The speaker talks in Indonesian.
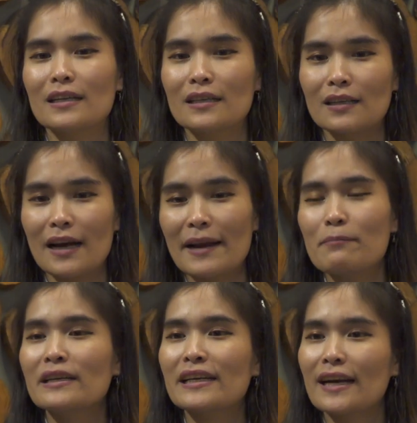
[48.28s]
E, ada
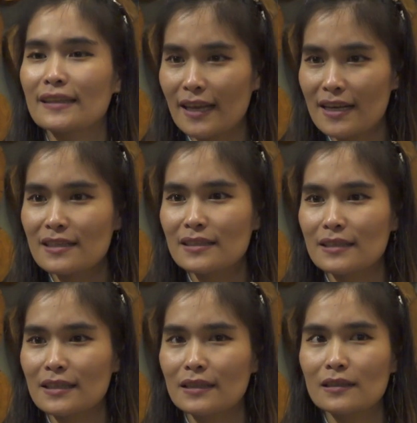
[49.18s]
peningkatan
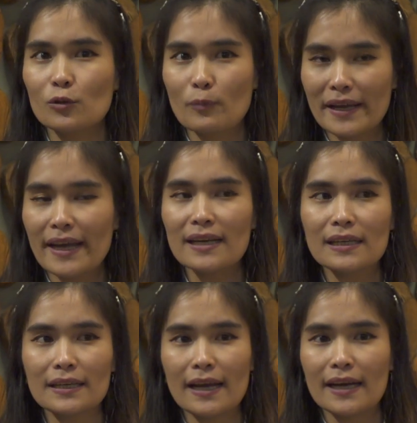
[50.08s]
lumayan
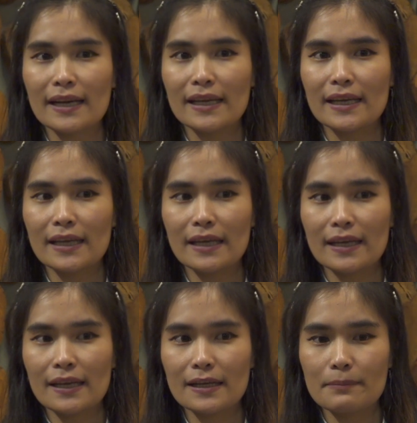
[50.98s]
dari
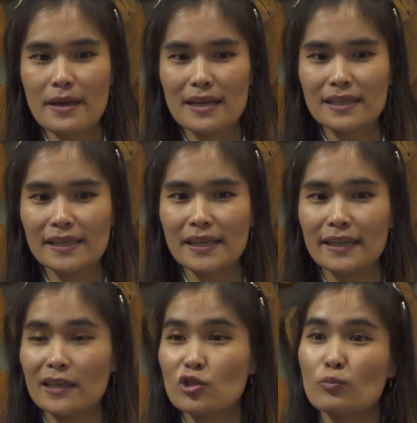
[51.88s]
biasanya
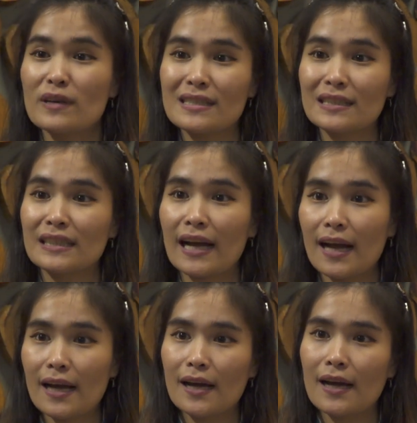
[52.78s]
kita cuma setengah
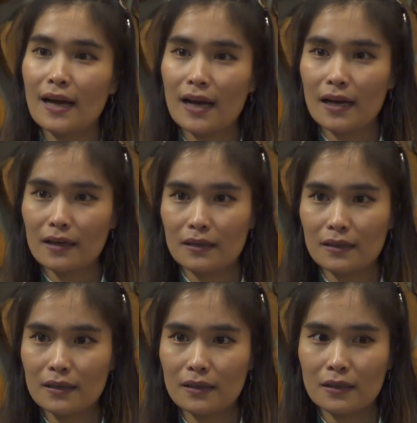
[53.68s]
e,
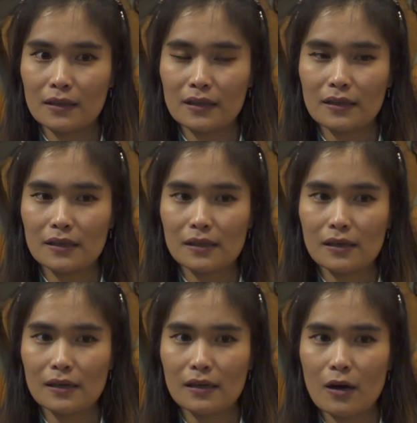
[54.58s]

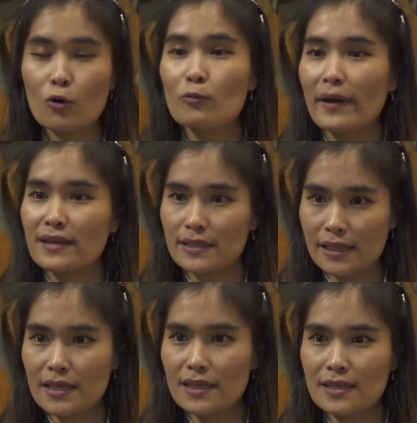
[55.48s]

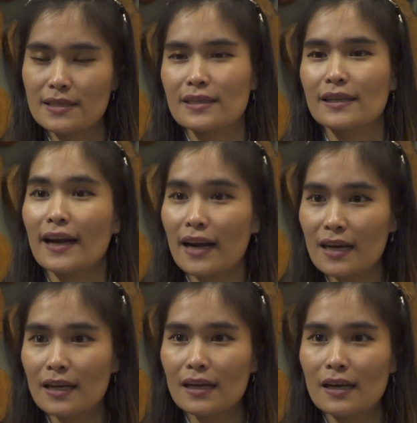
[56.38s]
okupansi,
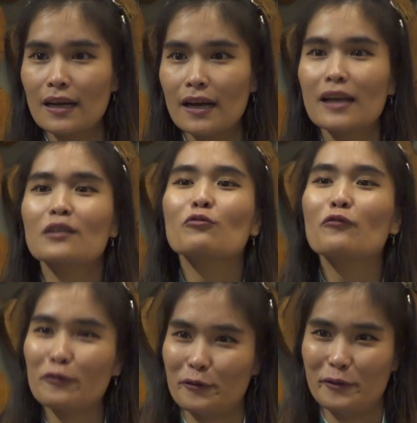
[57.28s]
sekarang itu
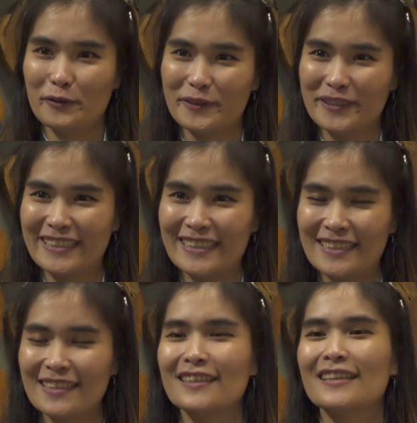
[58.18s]
full.
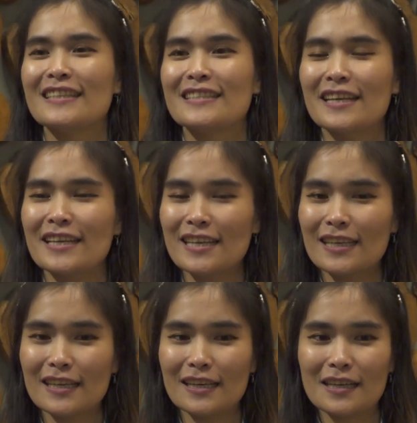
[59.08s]
Jadi
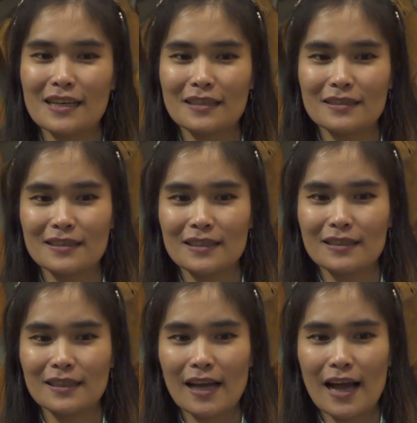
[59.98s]

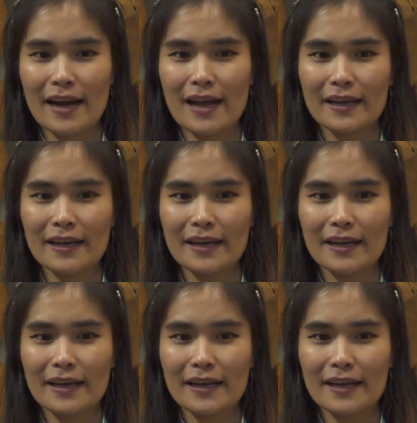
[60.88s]
setelah ada